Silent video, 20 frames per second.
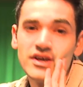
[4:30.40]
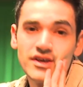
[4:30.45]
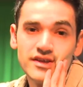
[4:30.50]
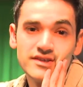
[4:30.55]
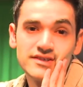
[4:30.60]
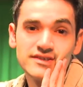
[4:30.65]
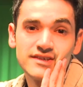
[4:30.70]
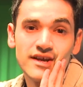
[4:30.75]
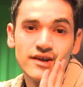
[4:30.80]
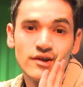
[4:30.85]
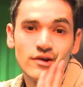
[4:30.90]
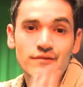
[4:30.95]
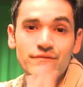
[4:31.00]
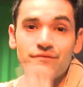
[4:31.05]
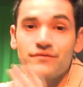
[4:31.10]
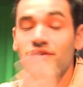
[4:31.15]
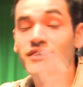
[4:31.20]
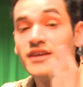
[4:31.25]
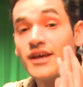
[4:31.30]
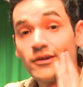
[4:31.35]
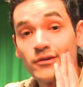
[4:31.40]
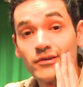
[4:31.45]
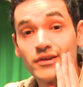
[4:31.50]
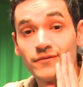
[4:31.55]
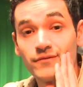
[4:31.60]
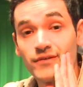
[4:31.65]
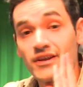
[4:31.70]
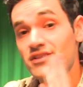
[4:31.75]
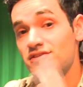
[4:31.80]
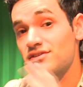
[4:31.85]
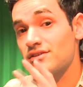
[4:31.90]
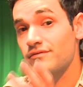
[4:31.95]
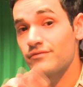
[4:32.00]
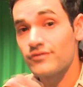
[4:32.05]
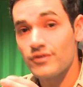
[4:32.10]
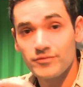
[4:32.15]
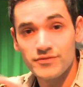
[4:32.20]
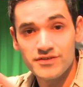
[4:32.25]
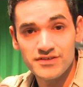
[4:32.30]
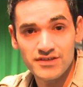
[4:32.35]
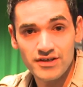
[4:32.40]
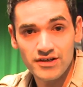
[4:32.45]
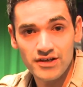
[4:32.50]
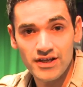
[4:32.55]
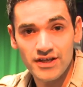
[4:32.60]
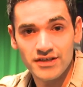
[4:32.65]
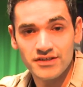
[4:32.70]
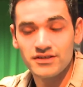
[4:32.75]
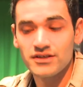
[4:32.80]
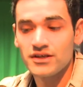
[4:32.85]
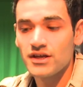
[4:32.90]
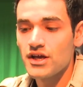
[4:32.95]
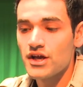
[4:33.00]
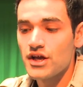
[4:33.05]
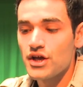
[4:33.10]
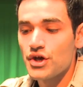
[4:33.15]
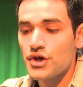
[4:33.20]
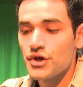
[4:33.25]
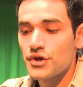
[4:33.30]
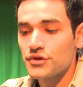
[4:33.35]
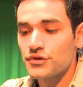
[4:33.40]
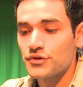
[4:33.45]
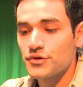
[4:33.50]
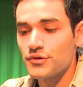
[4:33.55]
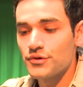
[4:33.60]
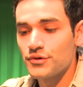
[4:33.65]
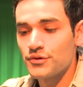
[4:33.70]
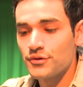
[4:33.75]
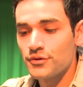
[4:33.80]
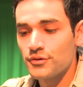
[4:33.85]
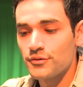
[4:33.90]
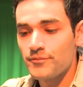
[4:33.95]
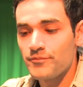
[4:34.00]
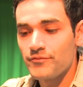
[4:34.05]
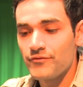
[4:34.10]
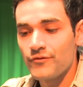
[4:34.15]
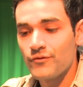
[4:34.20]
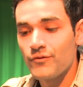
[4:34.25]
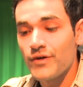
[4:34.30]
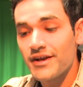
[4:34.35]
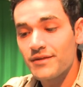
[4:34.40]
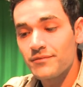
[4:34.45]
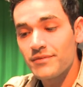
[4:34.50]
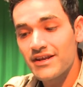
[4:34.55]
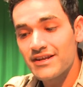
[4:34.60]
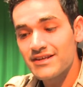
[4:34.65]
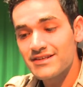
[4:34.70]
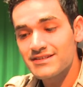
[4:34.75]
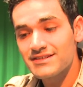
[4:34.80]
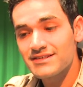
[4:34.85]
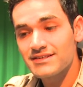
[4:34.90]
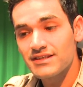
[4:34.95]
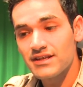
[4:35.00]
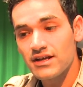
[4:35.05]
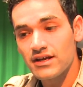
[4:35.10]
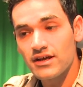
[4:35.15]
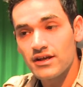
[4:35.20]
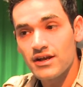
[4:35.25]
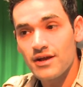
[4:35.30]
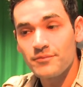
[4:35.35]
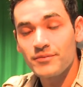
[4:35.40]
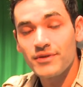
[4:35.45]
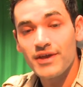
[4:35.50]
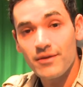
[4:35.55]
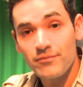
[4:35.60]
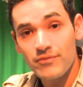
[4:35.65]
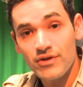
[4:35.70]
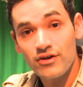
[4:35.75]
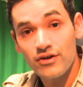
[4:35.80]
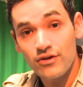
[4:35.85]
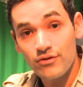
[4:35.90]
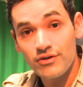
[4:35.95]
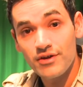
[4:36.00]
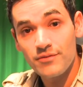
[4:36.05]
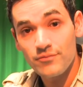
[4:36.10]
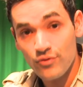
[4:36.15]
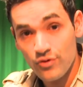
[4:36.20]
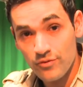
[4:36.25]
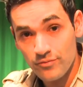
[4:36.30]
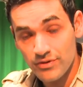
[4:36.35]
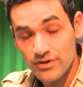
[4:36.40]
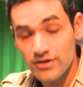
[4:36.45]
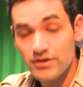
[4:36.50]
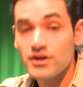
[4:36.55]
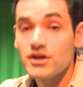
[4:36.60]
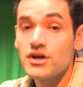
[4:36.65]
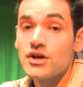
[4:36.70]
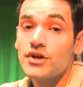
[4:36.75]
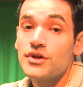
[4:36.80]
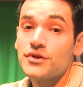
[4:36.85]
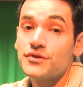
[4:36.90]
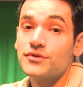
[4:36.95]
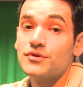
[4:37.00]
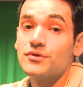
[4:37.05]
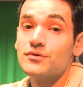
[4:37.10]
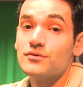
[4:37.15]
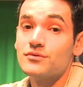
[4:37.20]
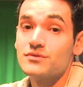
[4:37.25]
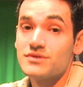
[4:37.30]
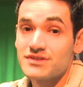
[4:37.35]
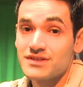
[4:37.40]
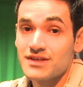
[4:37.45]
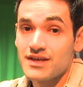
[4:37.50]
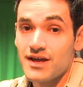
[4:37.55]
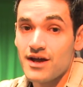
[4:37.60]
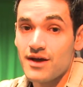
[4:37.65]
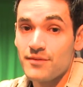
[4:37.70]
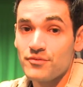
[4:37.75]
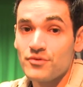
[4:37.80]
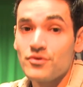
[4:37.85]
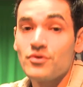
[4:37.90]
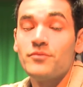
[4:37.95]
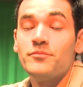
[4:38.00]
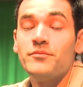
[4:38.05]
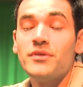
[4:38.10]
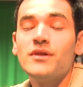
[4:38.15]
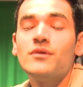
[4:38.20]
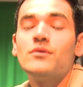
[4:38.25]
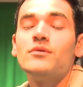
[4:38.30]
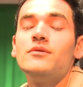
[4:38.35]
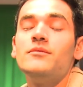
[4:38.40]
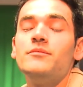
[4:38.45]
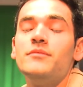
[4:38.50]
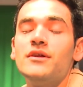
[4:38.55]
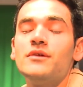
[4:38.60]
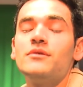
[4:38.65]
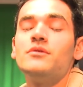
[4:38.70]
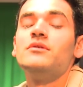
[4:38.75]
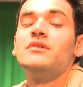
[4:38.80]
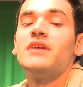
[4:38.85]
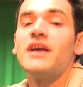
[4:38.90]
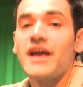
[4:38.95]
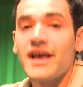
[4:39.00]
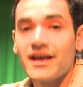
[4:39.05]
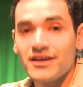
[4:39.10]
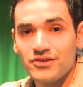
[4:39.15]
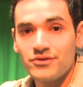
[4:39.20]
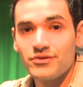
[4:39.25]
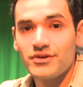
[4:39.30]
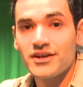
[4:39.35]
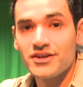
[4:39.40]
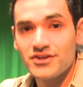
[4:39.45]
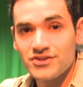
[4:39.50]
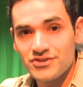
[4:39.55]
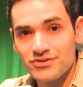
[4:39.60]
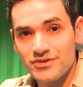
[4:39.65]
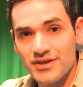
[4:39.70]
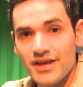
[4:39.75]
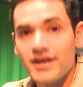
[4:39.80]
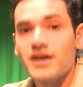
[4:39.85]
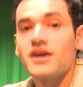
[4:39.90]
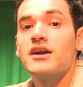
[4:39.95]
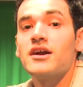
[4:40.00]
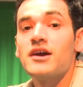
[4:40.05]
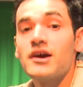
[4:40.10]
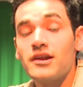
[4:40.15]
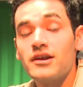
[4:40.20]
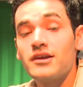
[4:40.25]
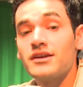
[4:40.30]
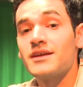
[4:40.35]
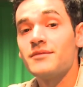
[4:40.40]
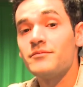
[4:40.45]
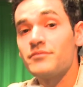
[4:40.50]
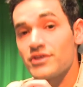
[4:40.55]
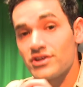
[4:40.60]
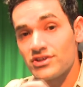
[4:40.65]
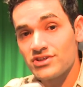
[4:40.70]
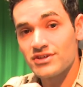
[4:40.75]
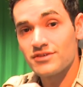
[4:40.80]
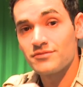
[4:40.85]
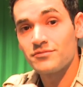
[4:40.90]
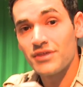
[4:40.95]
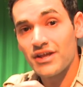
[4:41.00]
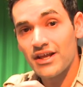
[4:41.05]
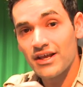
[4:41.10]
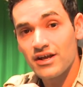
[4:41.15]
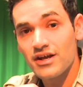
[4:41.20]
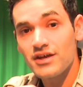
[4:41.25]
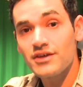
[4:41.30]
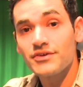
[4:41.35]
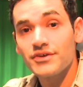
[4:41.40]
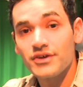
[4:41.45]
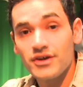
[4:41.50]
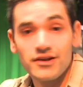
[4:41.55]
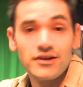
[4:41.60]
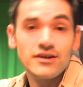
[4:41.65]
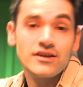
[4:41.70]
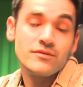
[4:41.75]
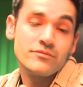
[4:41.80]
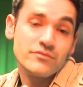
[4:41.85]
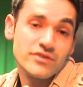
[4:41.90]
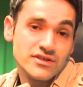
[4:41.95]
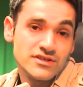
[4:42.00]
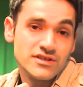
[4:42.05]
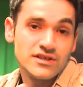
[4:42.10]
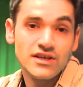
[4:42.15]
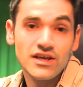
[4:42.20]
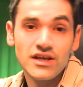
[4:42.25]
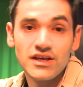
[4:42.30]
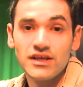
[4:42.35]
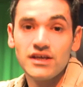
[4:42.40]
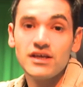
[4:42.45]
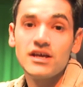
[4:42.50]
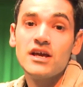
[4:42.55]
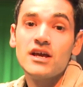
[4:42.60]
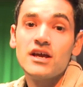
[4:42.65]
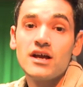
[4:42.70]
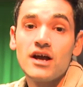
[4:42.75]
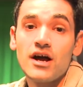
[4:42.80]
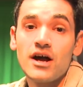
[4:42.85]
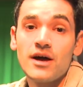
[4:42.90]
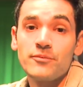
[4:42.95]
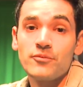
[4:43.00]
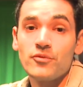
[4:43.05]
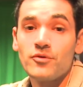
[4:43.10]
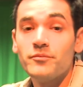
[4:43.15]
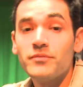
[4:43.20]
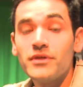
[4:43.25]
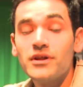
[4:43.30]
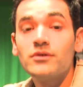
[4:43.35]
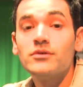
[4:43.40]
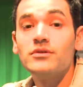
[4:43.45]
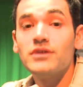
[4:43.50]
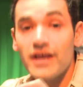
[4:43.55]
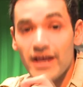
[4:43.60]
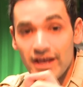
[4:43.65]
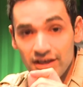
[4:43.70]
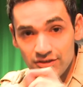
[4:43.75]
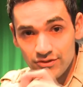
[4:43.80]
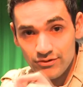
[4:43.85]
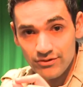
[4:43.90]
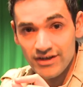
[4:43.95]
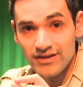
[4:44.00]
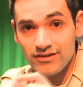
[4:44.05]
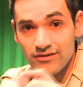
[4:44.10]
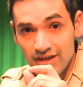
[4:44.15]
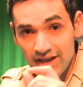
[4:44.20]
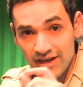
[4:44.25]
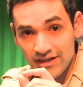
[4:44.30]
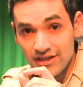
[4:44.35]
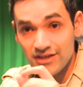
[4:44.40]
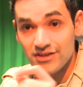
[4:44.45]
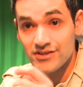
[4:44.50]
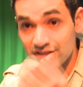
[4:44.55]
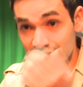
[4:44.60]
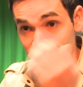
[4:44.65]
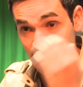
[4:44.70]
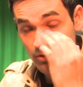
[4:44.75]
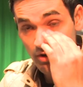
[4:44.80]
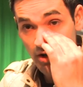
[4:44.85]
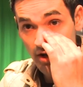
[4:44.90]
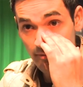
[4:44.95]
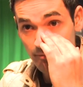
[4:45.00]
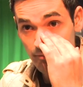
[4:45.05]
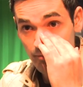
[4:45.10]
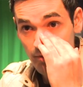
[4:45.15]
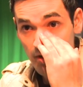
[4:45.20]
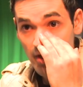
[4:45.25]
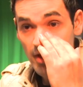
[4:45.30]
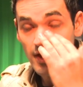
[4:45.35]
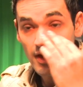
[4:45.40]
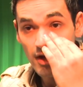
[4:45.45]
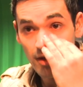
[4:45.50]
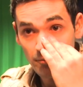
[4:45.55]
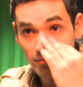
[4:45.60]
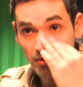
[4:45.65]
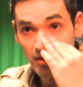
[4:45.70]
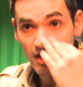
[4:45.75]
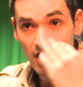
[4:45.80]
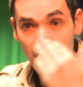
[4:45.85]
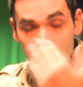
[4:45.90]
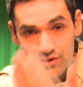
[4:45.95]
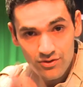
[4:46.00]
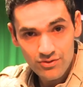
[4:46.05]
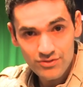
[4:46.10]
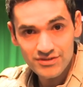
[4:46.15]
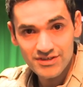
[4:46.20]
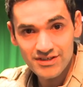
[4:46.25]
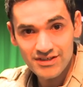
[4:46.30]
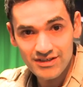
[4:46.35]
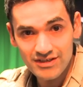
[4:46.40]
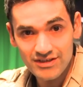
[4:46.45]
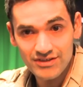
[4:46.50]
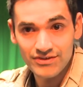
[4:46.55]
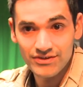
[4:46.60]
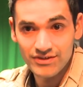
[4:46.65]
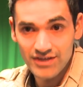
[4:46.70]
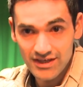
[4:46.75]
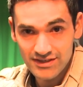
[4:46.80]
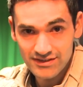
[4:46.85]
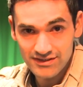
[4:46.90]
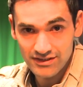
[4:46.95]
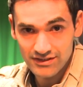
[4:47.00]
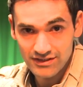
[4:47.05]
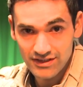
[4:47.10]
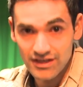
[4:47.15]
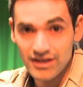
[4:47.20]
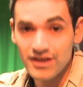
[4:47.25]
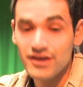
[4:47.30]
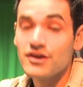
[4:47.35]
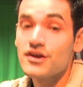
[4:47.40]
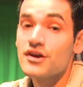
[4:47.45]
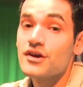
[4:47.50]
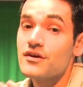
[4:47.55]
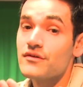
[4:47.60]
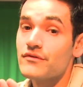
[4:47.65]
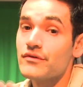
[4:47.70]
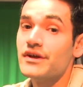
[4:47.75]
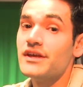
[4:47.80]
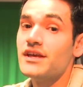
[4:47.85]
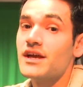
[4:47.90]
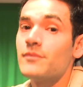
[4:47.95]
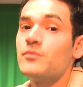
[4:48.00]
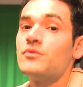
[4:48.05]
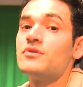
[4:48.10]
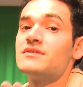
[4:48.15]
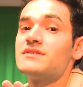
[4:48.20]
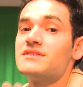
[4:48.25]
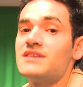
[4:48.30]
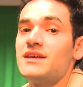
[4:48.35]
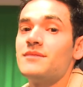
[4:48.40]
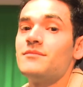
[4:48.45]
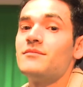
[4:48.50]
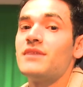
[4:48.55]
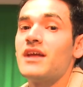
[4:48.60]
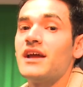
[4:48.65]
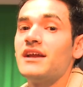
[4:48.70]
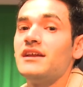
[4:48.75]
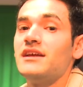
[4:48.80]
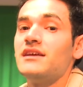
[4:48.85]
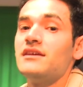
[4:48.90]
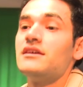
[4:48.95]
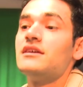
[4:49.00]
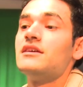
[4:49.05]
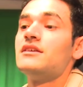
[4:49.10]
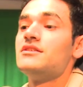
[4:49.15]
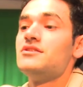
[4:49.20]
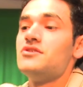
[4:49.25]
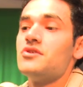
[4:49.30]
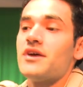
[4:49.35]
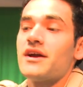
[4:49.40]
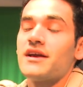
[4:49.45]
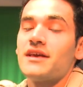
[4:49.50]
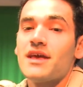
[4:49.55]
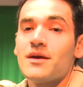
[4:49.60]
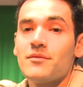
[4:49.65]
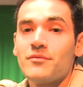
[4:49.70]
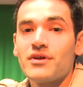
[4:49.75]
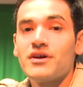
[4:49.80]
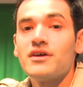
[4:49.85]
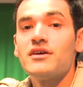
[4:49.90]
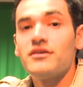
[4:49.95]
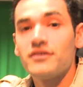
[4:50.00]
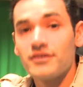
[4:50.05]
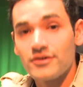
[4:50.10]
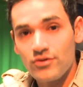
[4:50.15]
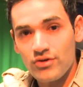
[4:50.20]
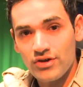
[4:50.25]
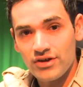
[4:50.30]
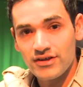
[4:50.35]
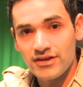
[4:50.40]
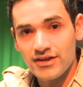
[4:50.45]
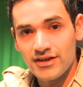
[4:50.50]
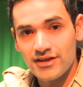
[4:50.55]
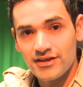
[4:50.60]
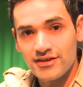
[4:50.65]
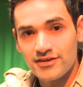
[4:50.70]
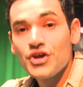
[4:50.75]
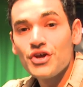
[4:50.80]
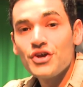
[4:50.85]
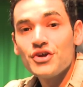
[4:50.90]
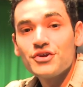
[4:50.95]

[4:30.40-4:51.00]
इंस्टेड ऑफ येलो रिफ्लेक्शन फ्रॉम द सनलाइट तो वाइट बैलेंस अगर आप कैमरा करोगे प्रॉपर तो उससे आपको बिल्कुल बिल्कुल एक्यूरेट जो है कलर टेम्परेचर मिलेगा कलर टेम्परेचर यानी आपको बिल्कुल एक्यूरेट लाइटिंग जो आप अपनी आंखों से देख सकते हैं वही आपको सेम लाइटिंग जो है कैमरा रिकॉर्ड करेगा